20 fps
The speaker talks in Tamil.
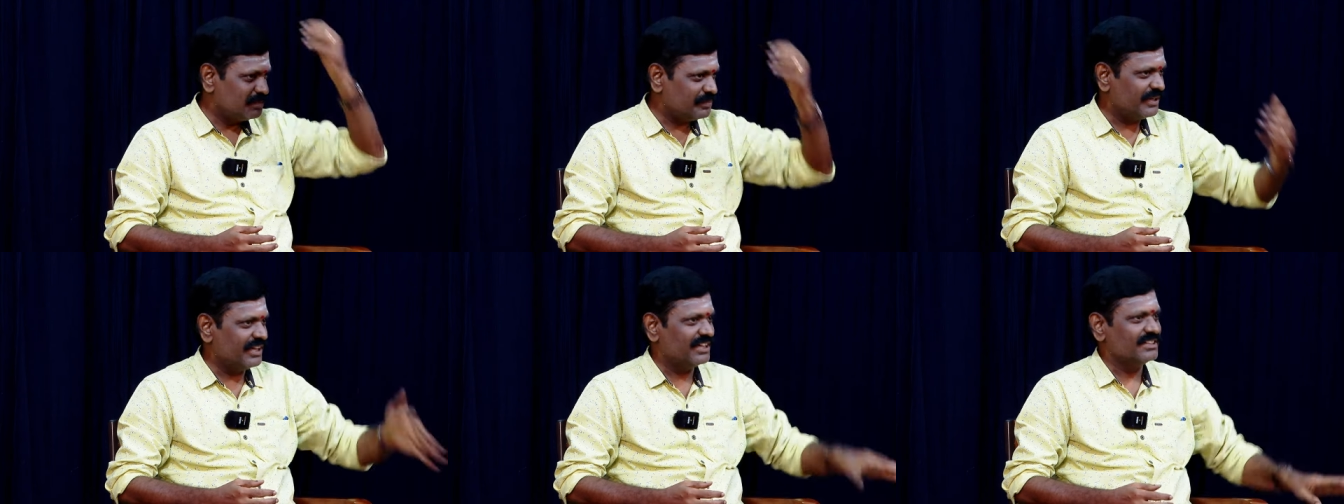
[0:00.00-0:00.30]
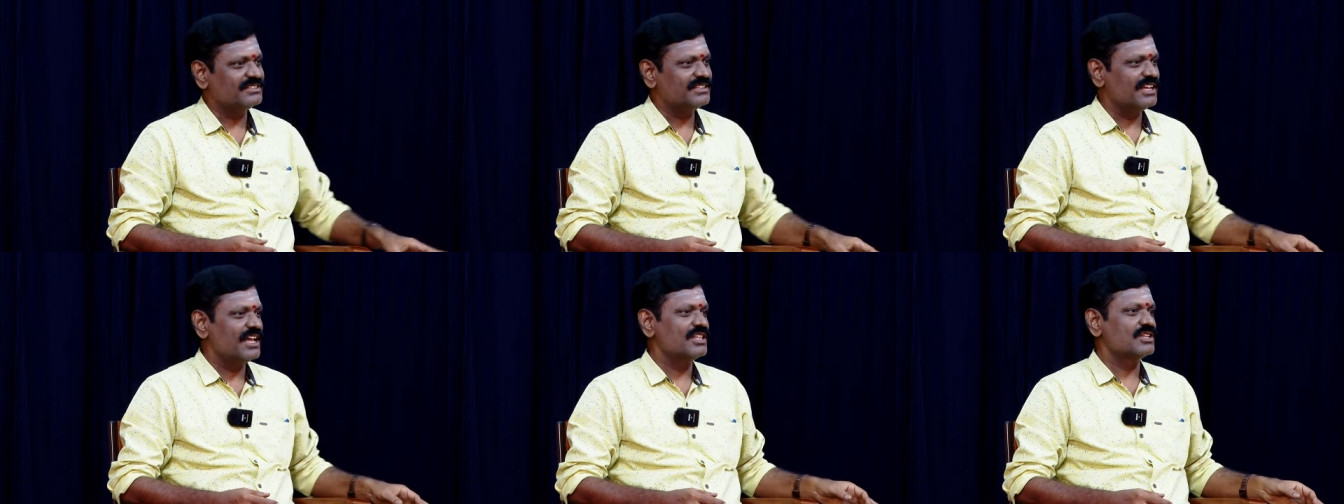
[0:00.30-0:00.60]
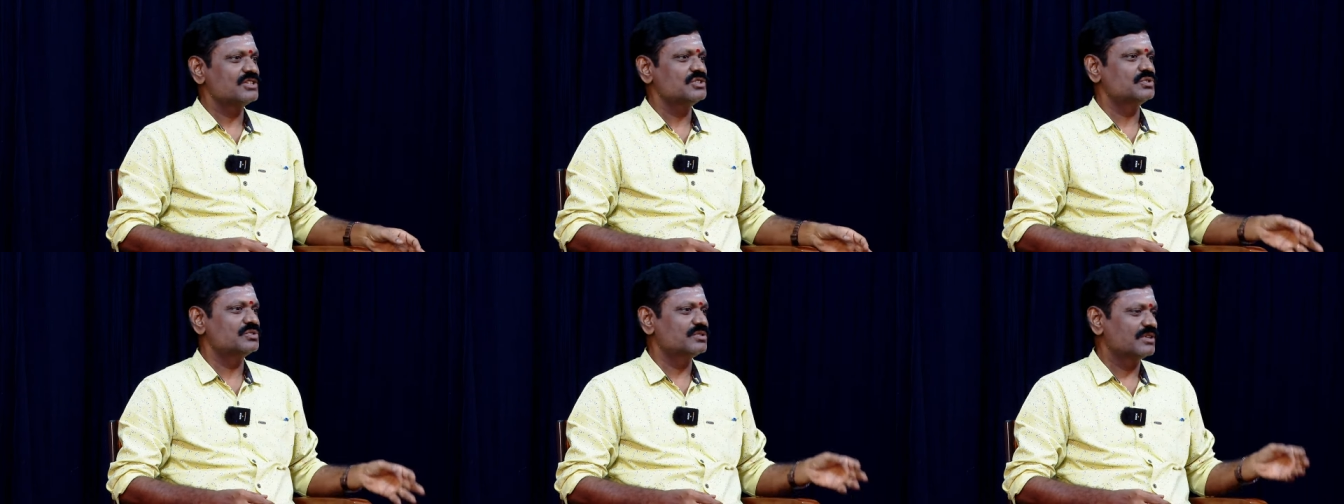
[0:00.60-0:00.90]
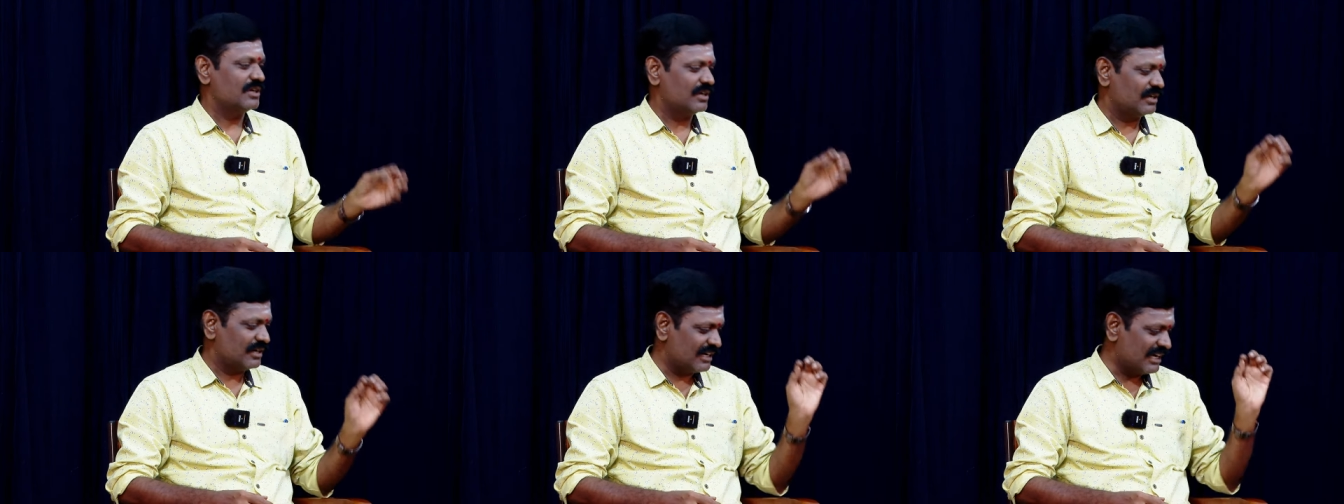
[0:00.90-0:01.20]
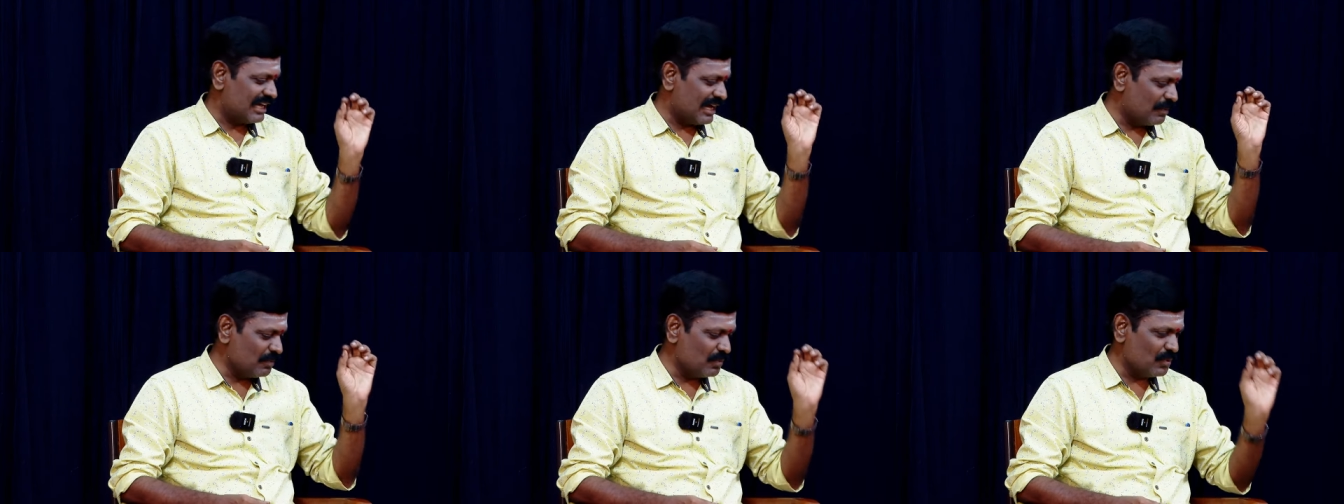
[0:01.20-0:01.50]
பேசாதன்னு சொன்னாலும்
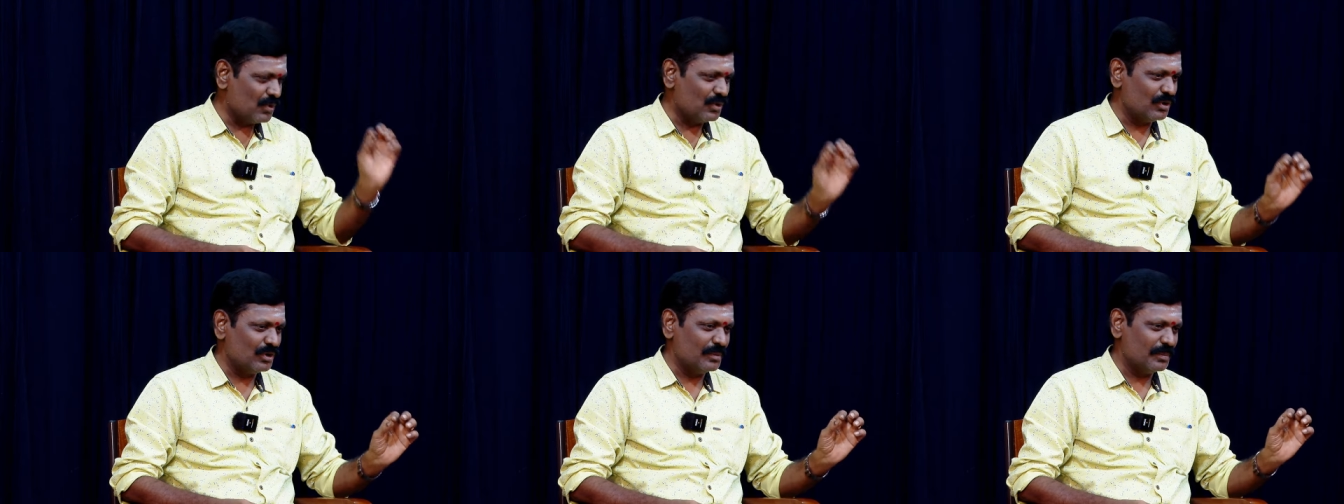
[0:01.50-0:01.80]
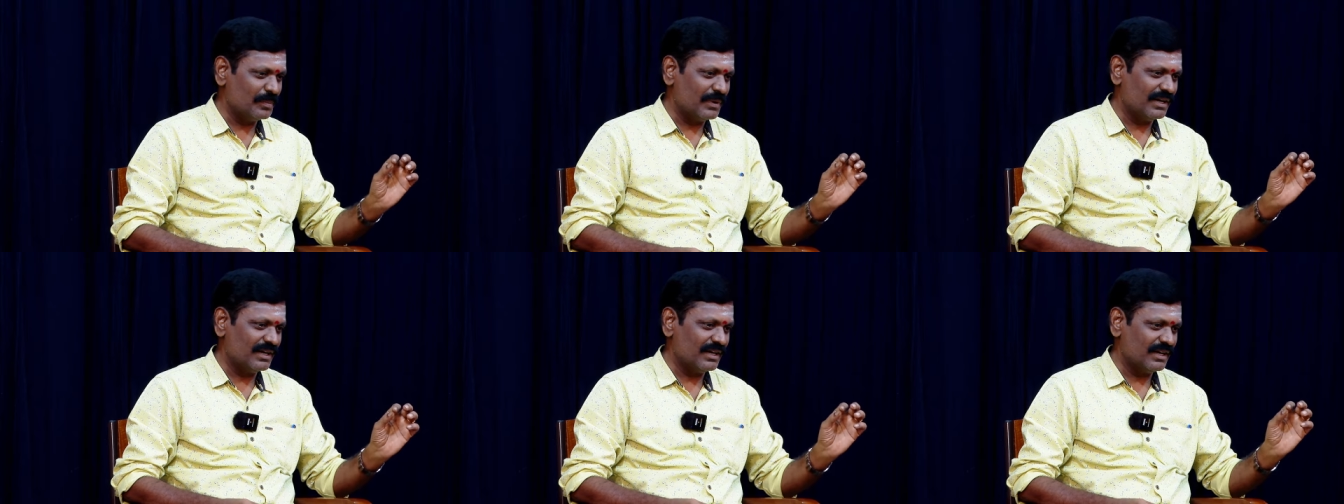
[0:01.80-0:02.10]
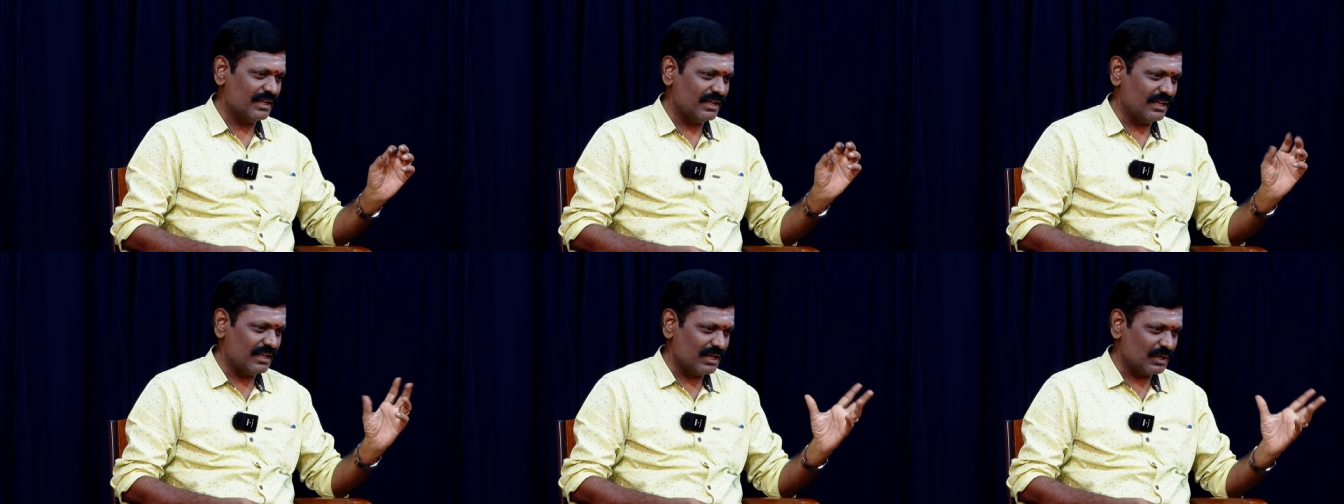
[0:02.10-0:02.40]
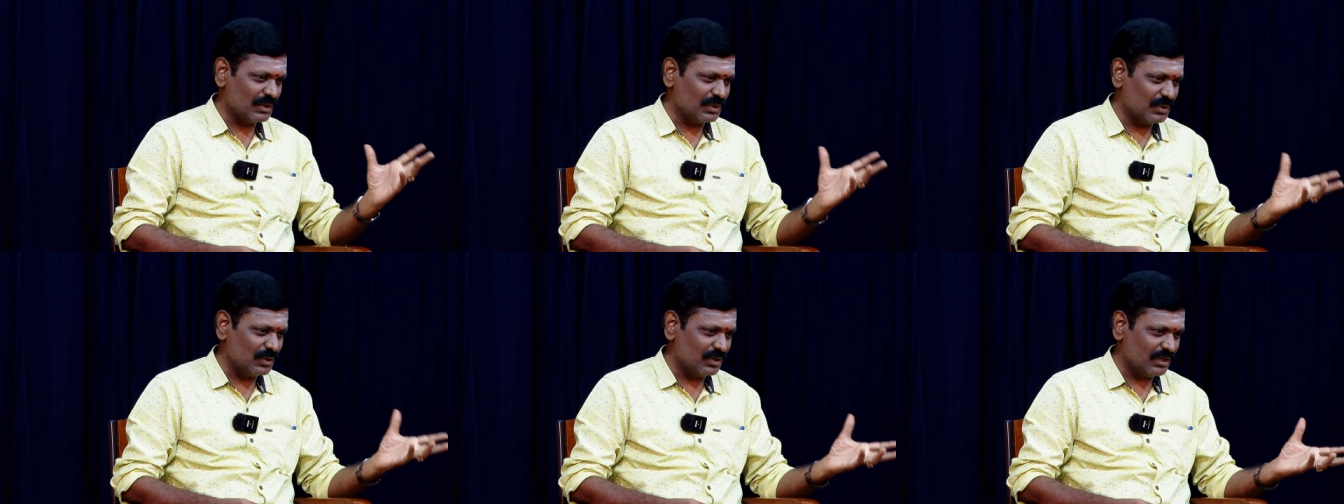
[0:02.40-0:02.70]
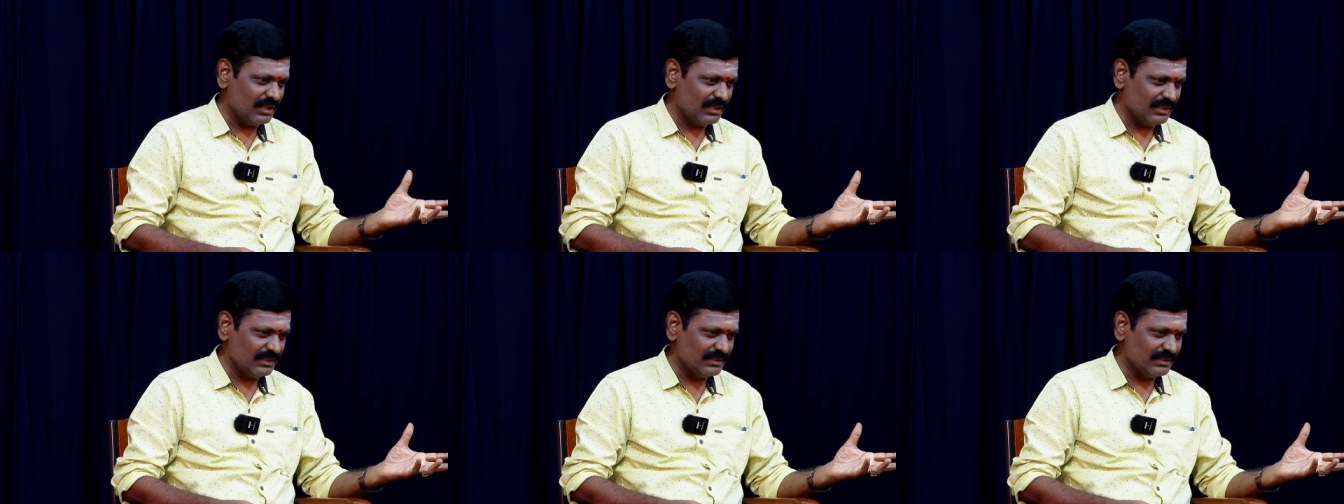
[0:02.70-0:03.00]
நாம் ஒன்று பண்ணால் அங்கே
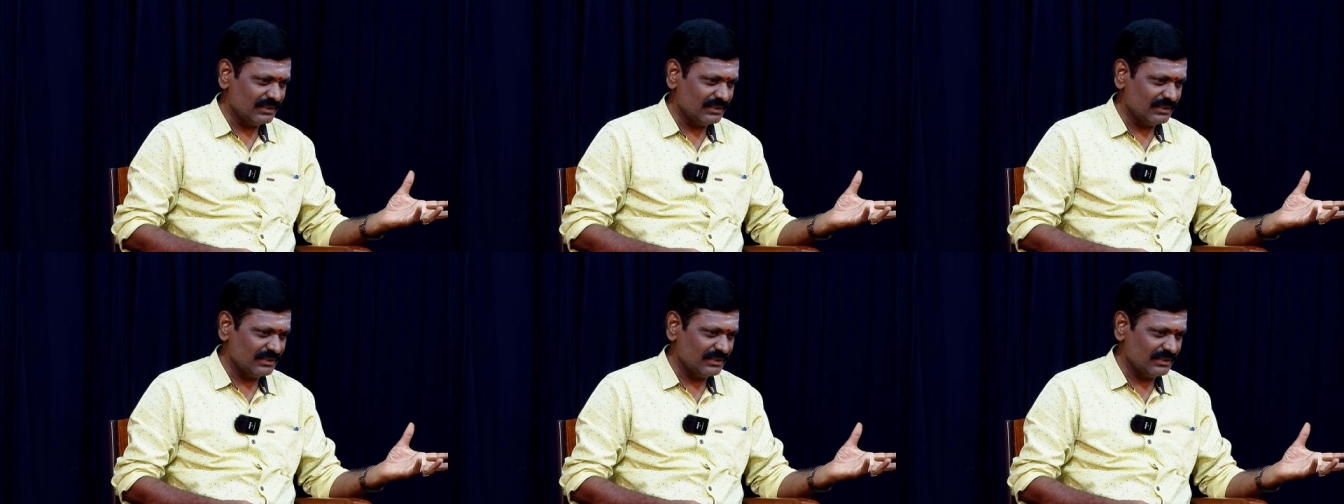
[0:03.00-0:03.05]
ஒரு